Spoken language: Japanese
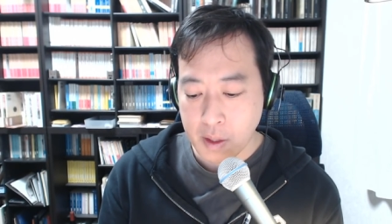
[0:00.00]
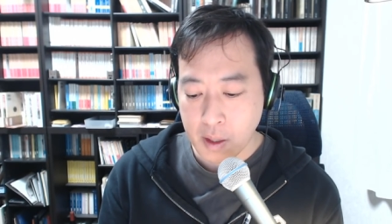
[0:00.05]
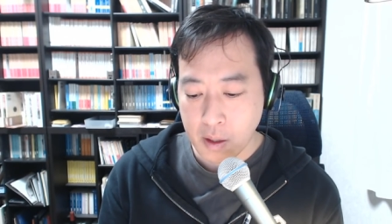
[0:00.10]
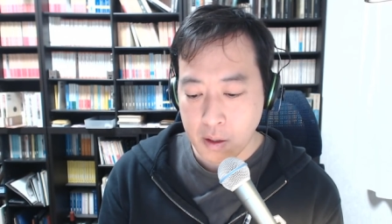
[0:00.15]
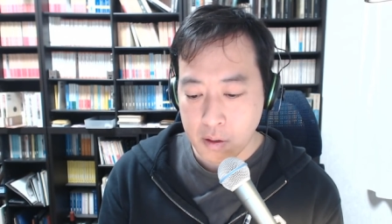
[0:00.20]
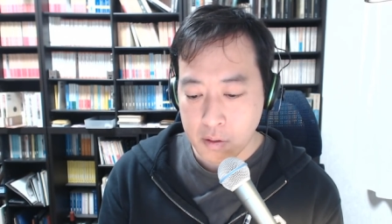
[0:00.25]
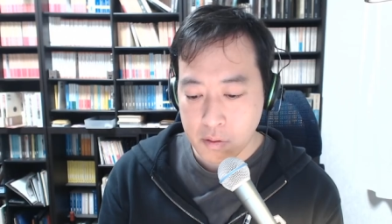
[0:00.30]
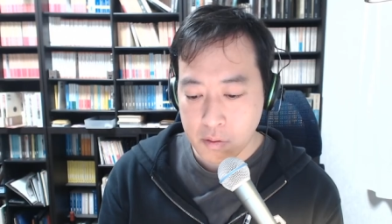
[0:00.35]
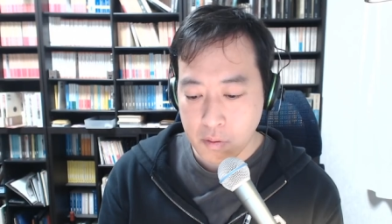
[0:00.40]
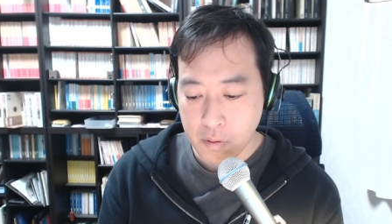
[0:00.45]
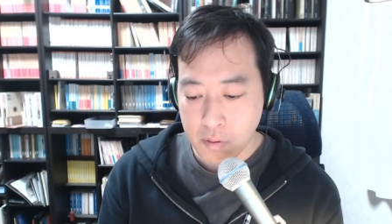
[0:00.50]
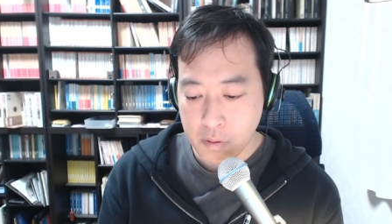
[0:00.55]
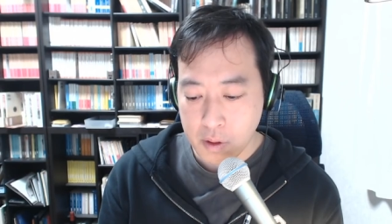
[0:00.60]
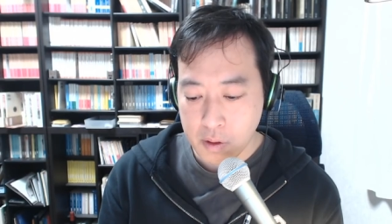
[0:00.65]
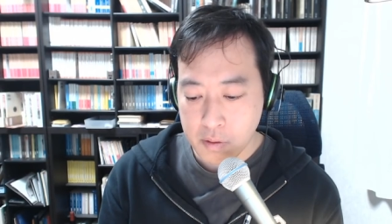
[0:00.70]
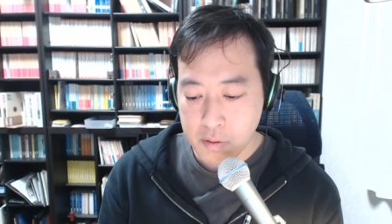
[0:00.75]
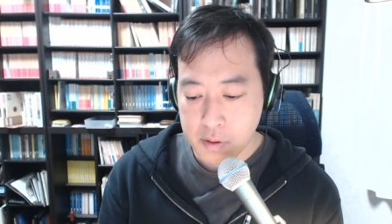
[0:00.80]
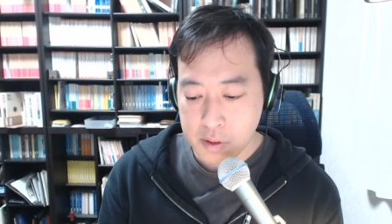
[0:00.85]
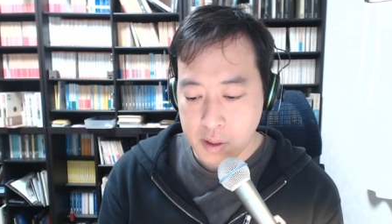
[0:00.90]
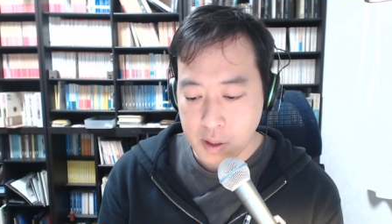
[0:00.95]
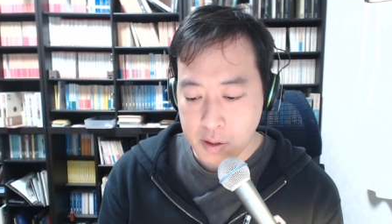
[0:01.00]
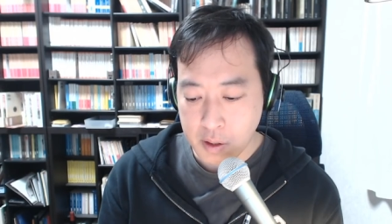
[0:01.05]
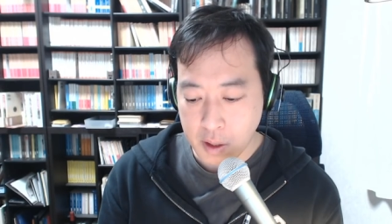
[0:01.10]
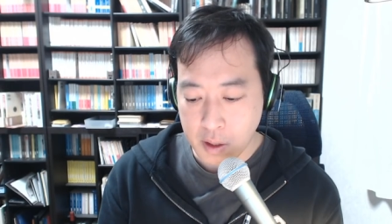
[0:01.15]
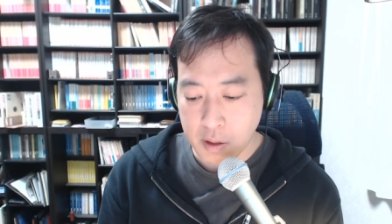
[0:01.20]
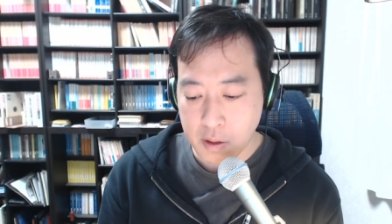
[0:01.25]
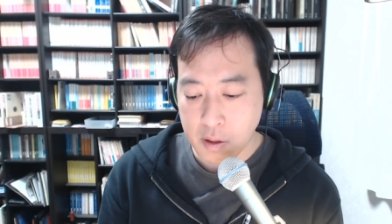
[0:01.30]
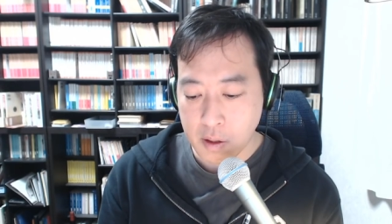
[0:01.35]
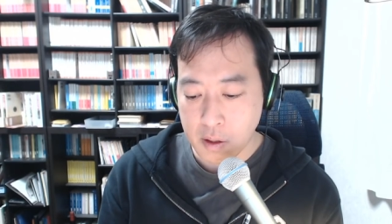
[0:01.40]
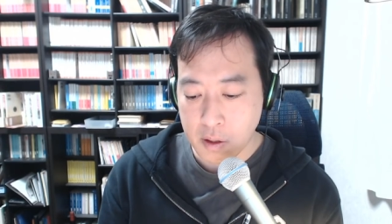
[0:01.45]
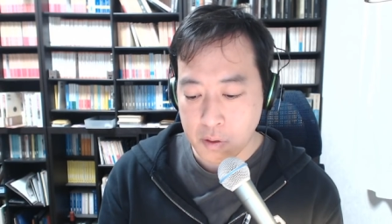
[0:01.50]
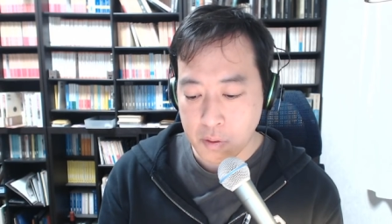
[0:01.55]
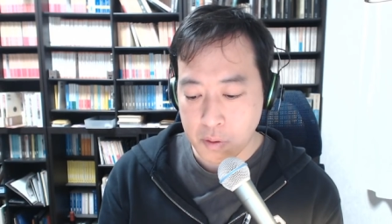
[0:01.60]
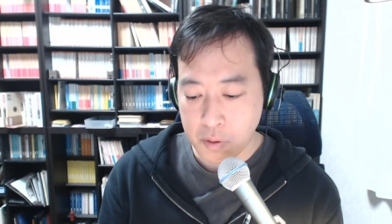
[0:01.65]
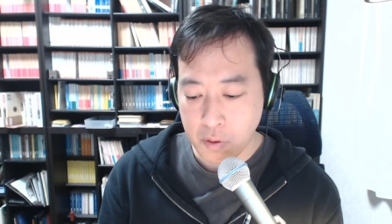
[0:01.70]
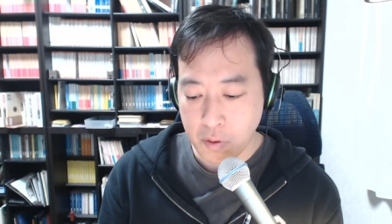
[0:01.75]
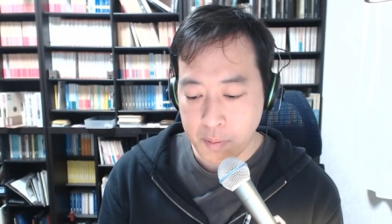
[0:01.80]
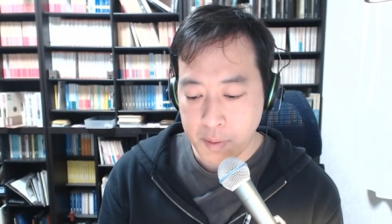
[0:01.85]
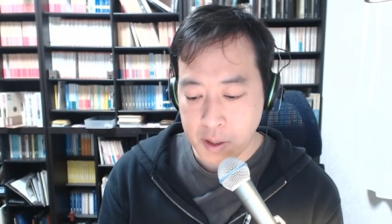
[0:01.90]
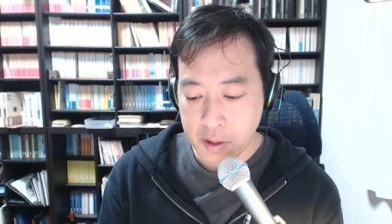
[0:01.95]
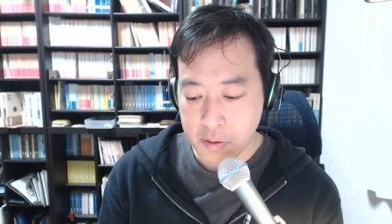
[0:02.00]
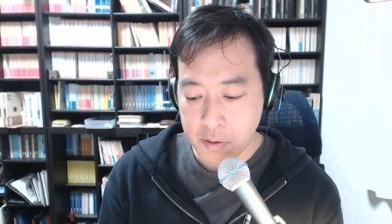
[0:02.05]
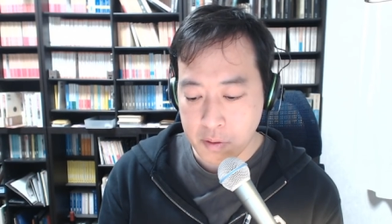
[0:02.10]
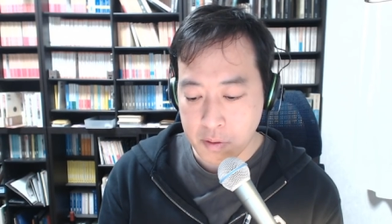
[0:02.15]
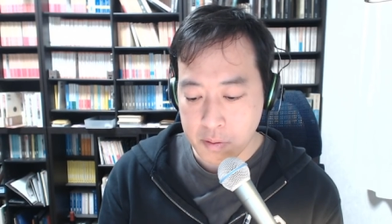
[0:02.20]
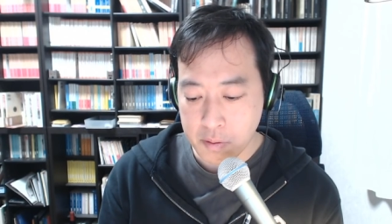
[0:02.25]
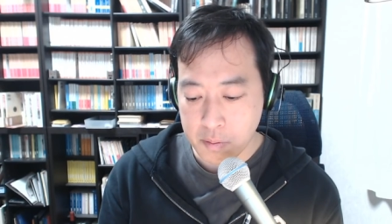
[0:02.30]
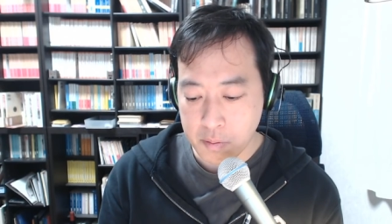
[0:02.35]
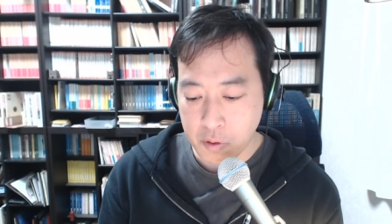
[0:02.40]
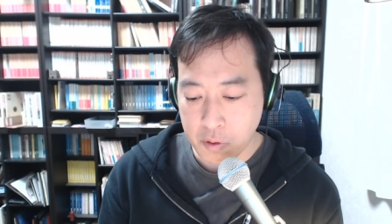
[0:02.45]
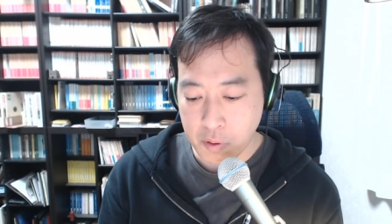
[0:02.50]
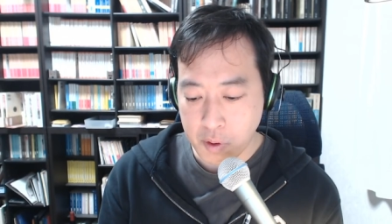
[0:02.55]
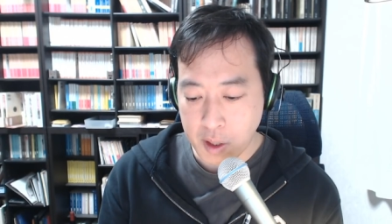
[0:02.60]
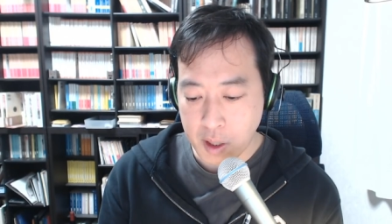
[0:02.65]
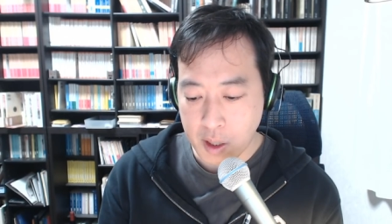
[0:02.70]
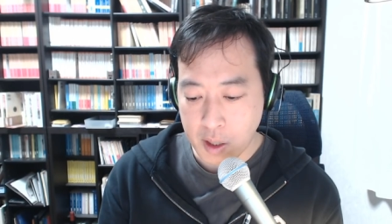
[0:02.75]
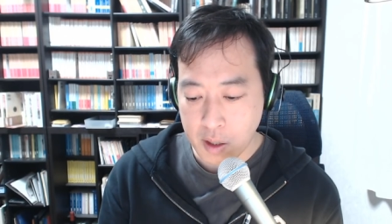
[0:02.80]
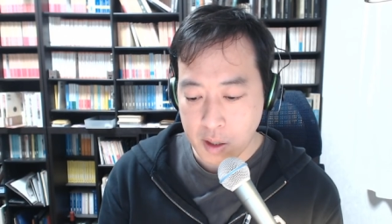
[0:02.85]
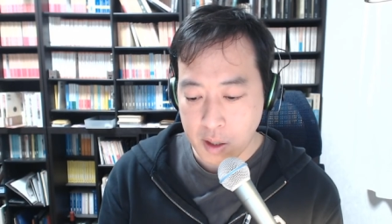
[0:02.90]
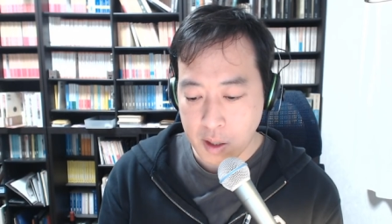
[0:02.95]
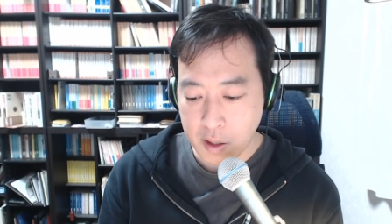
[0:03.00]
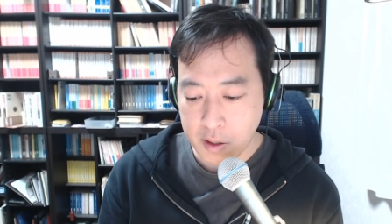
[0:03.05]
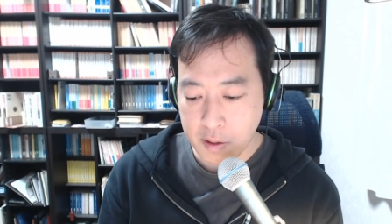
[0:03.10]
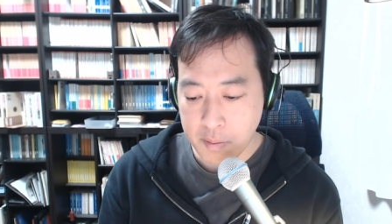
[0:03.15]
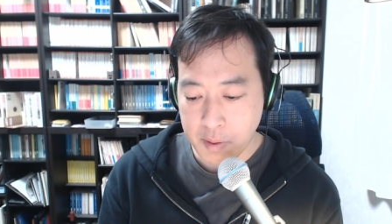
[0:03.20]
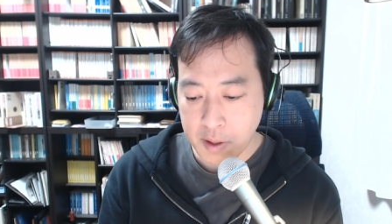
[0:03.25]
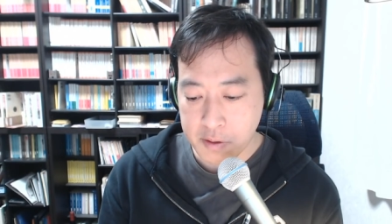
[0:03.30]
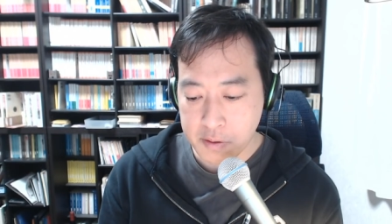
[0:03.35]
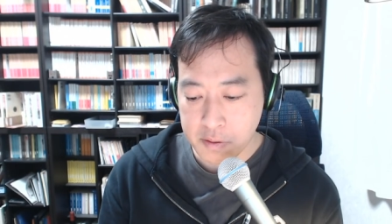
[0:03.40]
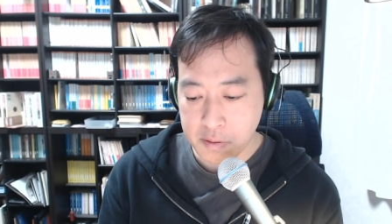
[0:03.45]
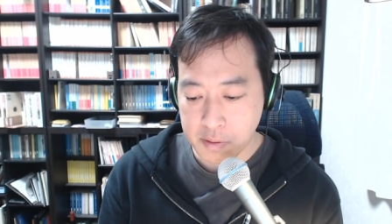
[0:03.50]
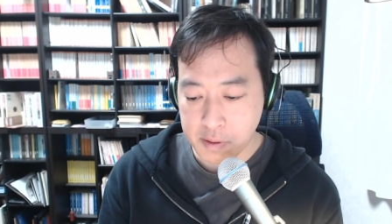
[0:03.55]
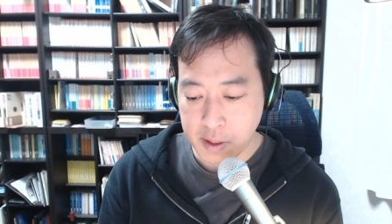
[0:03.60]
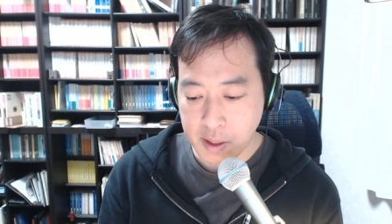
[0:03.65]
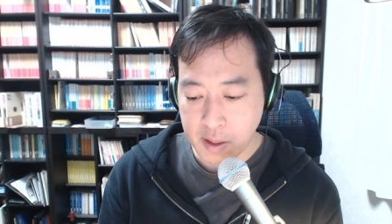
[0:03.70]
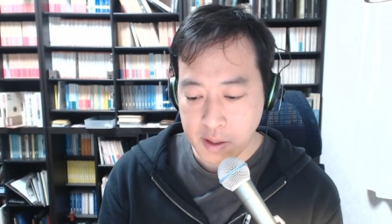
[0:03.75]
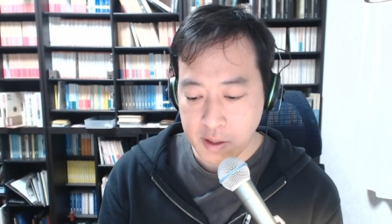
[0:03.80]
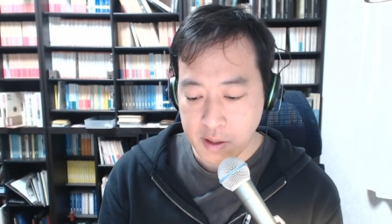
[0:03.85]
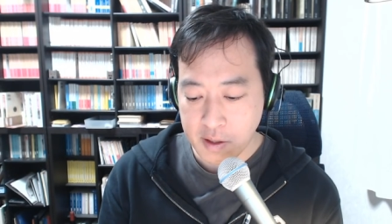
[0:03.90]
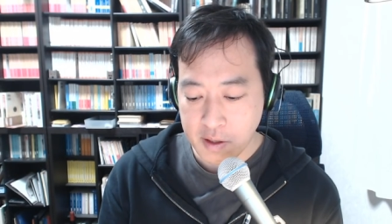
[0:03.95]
えっ、と、いくつかね、あの読めるものがありますので、